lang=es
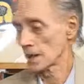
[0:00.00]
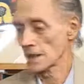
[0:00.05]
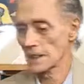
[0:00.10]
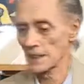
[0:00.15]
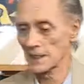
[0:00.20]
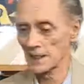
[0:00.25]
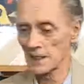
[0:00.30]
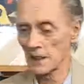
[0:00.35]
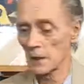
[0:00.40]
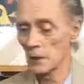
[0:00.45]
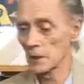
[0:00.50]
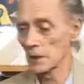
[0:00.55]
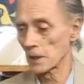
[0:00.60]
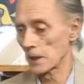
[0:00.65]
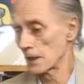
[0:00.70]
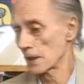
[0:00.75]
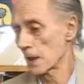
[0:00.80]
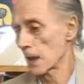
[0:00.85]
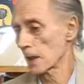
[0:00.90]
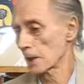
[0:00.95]
es
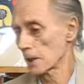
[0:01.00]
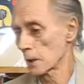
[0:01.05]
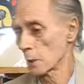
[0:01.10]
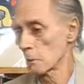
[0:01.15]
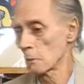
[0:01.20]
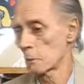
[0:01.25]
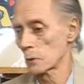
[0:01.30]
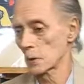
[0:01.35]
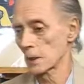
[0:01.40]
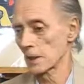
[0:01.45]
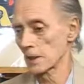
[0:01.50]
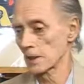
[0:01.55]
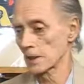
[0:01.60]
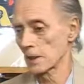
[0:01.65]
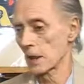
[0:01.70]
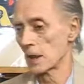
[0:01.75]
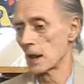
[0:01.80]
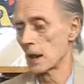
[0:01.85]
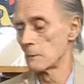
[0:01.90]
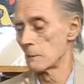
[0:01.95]
extraordinario porque
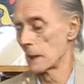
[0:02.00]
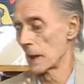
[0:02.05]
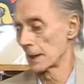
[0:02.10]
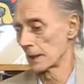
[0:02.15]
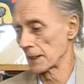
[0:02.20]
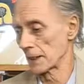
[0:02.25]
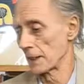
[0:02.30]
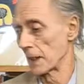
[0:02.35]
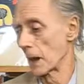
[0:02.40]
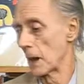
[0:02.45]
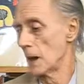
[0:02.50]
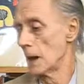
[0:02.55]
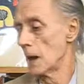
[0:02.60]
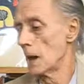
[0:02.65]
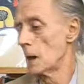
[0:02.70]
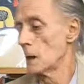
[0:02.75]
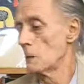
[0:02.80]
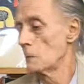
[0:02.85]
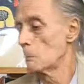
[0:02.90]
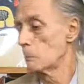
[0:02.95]
está la máquina.
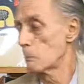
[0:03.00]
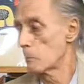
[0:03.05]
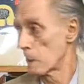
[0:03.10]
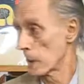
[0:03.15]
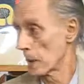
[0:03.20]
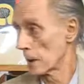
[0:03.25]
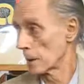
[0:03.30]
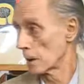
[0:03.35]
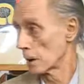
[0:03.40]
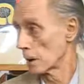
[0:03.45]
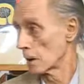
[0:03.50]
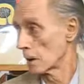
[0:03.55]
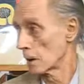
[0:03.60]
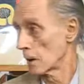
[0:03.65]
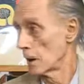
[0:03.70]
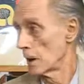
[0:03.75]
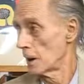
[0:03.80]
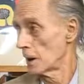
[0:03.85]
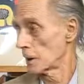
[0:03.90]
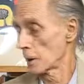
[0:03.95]

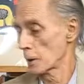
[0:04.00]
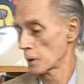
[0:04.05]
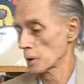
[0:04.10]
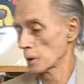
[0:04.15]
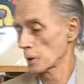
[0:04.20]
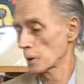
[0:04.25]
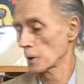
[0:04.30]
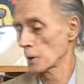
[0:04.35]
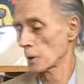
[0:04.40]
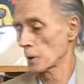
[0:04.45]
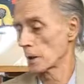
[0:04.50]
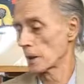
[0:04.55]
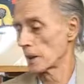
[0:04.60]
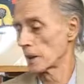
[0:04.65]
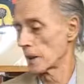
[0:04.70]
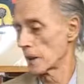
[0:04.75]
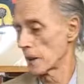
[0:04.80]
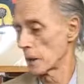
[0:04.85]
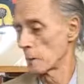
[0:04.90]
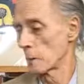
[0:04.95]
Pero nosotros
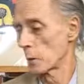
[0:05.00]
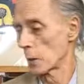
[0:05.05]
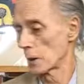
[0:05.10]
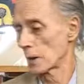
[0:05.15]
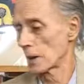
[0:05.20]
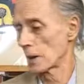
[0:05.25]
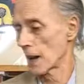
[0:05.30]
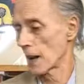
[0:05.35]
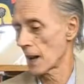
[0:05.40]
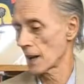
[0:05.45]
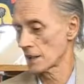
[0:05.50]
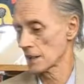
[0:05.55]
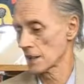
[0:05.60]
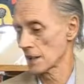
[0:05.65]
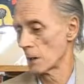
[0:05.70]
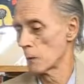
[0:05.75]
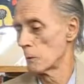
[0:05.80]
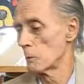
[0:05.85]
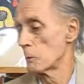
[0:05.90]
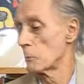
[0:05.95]
queremos que
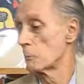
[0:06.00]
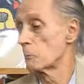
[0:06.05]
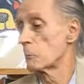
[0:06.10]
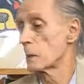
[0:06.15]
haya un